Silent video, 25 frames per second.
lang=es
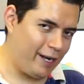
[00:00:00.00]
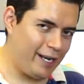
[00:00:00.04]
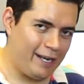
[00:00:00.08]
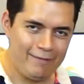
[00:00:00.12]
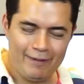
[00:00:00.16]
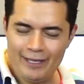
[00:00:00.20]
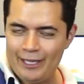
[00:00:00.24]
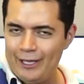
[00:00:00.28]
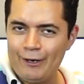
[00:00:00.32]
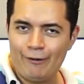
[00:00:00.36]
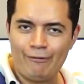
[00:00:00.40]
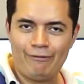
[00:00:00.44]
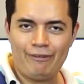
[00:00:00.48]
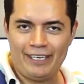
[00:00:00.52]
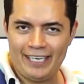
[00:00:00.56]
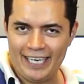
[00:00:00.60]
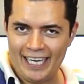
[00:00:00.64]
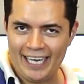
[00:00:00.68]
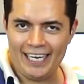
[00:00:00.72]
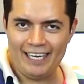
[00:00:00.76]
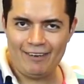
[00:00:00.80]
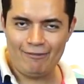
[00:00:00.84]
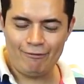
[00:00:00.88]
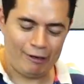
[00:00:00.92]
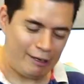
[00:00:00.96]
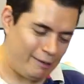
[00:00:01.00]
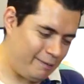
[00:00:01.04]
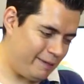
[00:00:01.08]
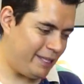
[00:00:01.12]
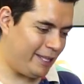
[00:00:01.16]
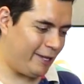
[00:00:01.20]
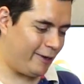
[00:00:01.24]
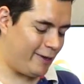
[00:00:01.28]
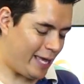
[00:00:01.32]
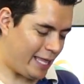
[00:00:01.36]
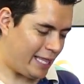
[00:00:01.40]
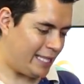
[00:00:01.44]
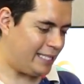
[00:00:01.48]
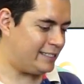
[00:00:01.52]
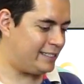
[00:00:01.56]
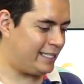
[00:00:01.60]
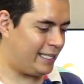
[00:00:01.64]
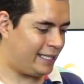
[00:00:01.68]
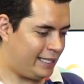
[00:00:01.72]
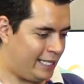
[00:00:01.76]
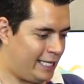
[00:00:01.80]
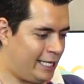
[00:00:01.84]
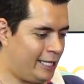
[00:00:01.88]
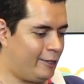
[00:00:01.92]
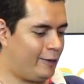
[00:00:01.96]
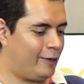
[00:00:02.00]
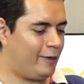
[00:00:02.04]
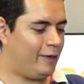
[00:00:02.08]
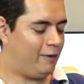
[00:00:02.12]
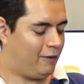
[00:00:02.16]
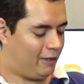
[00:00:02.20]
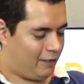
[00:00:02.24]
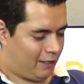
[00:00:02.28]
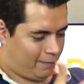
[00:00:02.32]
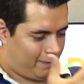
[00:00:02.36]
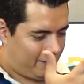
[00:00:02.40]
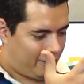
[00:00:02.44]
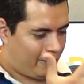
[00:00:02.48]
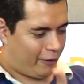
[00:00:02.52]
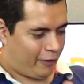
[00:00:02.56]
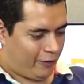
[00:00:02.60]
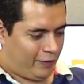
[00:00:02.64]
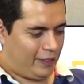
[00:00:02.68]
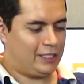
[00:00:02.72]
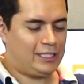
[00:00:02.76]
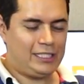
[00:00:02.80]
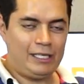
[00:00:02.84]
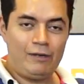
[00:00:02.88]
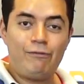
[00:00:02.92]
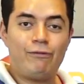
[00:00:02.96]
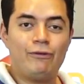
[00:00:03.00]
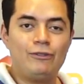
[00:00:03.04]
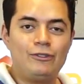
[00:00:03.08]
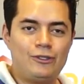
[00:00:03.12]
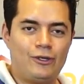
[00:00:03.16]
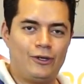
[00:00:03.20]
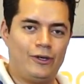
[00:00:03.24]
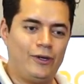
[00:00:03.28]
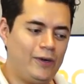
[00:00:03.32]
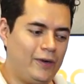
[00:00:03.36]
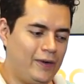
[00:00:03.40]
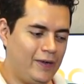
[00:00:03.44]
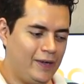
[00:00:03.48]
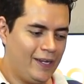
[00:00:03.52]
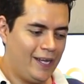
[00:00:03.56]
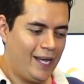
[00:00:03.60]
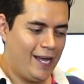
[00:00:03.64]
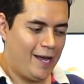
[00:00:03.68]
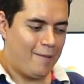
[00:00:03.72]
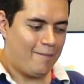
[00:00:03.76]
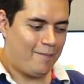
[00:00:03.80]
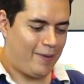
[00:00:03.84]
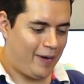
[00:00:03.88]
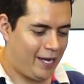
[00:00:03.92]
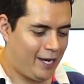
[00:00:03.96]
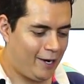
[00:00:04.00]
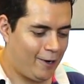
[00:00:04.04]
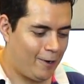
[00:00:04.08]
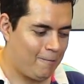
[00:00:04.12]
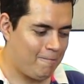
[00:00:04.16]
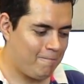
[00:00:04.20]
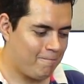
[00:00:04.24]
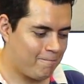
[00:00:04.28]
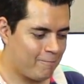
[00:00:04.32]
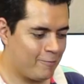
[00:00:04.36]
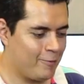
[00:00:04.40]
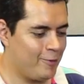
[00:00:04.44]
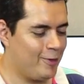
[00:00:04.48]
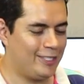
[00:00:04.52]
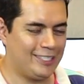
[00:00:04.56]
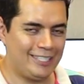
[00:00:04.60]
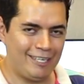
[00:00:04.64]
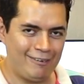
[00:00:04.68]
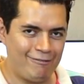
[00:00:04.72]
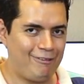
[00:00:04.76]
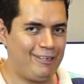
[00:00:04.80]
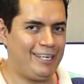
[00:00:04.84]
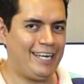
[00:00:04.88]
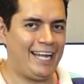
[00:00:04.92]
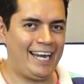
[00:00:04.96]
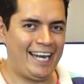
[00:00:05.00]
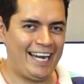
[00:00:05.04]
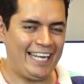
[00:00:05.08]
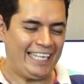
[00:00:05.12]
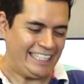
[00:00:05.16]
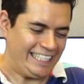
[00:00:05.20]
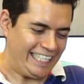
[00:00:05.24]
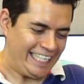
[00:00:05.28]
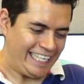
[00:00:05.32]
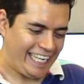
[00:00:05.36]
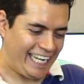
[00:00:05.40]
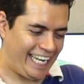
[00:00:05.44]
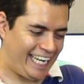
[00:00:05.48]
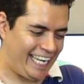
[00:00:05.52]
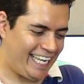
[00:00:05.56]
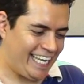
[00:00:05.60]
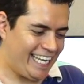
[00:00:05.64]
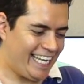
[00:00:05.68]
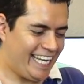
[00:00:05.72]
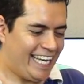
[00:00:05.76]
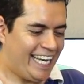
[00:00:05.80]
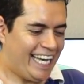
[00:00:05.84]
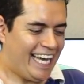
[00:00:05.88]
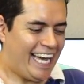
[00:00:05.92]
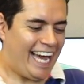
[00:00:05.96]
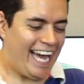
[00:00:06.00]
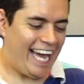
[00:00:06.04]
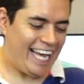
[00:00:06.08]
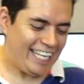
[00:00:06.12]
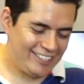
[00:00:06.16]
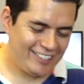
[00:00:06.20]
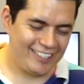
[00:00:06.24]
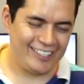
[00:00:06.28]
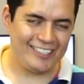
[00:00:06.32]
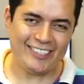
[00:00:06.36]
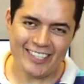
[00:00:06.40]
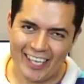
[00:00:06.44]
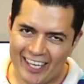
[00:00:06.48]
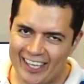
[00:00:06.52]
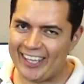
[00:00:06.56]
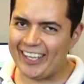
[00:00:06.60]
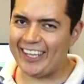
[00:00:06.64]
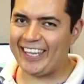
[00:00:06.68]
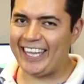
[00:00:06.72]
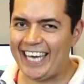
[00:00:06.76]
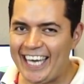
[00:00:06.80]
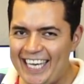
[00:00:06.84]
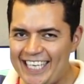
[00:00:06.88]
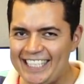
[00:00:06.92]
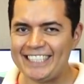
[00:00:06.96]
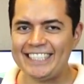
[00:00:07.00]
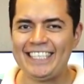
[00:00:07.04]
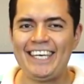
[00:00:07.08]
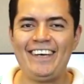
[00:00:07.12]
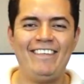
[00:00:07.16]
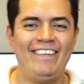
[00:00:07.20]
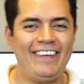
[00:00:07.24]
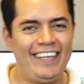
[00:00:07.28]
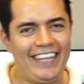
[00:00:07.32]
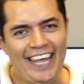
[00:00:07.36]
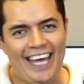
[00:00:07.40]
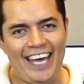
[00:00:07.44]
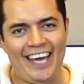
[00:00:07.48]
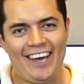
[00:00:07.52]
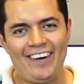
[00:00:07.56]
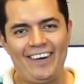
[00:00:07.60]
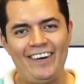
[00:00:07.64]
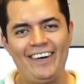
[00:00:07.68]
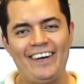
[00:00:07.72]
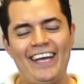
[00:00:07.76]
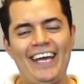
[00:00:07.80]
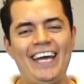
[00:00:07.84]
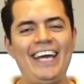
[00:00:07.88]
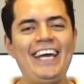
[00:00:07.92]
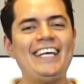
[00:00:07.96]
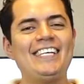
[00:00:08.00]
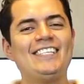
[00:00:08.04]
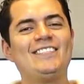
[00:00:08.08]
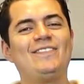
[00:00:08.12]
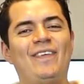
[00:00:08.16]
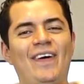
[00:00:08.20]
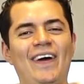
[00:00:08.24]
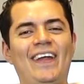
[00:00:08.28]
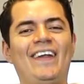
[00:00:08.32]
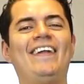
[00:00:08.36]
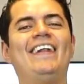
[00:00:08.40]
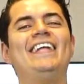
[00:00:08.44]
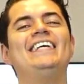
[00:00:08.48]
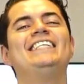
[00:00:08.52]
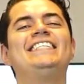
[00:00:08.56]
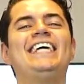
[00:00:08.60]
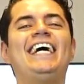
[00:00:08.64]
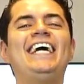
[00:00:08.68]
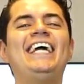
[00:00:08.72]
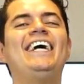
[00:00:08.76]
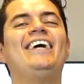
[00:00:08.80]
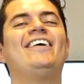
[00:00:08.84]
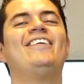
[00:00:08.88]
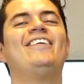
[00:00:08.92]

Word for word: el video final, fue el video ya de encendido, el video donde sí funcionó, pero no es el final. Así que eso es todo de este video, que espero les haya